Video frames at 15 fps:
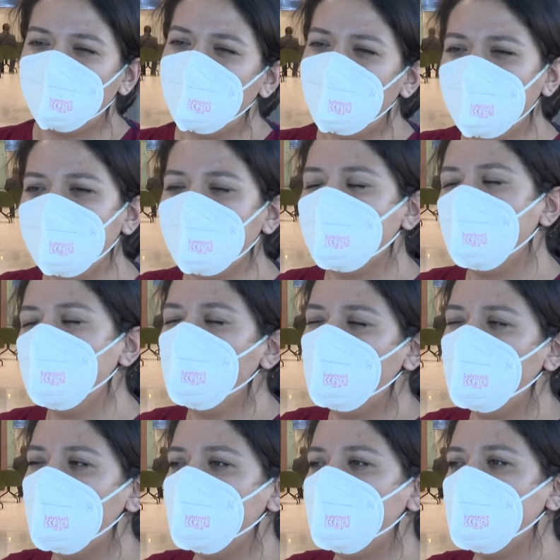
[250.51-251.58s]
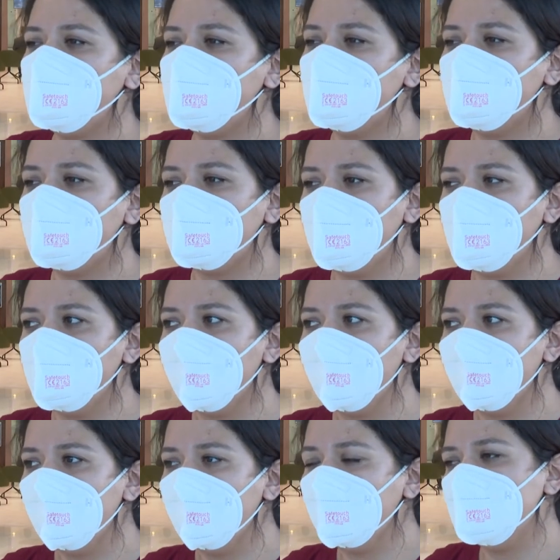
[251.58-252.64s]
Her ne kadar yoğun bakımda da çalışsam
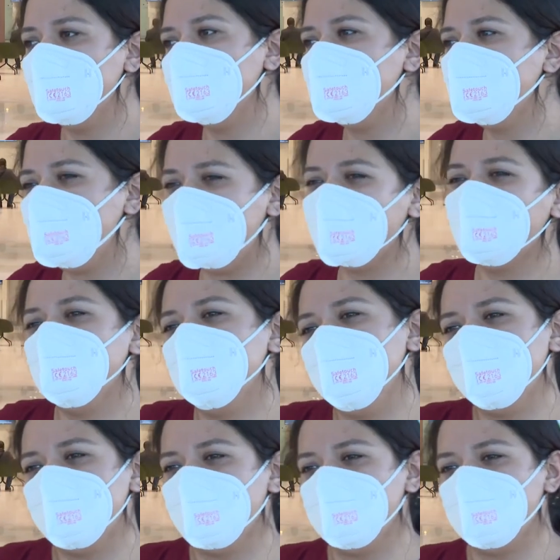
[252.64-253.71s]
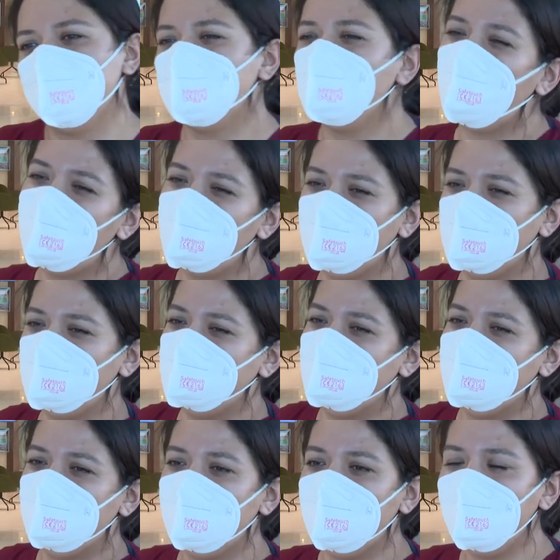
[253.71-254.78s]
hani dikkat etmeye çalışıyoruz donanımlı bir
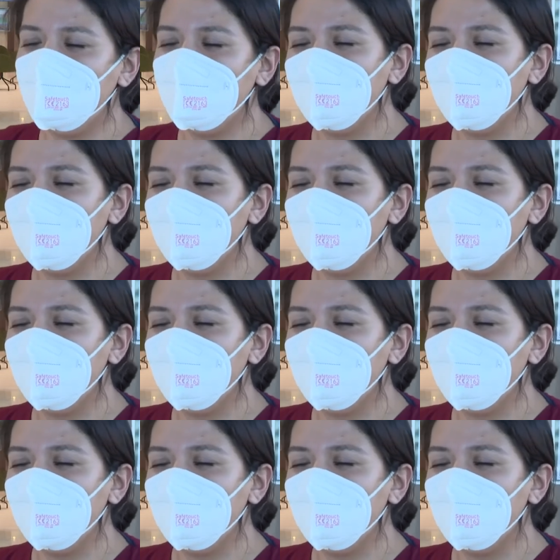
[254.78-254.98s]
şekilde.